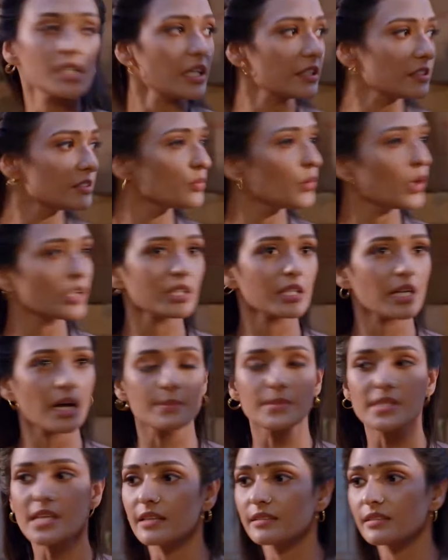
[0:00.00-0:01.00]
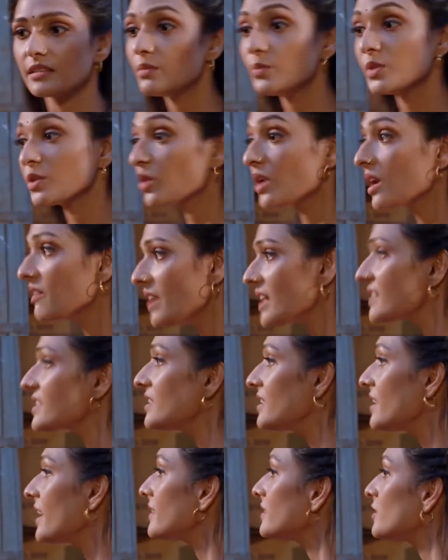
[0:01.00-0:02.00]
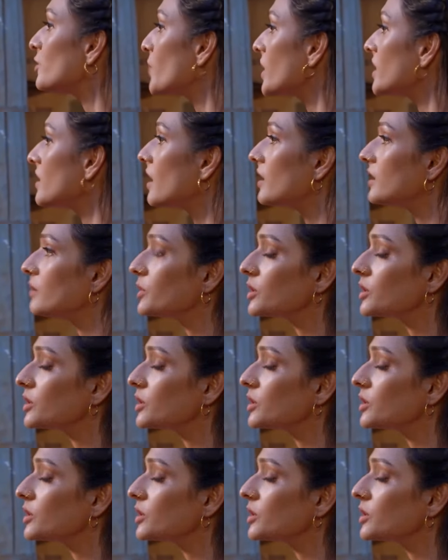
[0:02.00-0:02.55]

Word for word: गाड़ी तो बहुत आराम से आई थी ना बिल्कुल आवाज ही नहीं आई थी तुम्हारी गाड़ी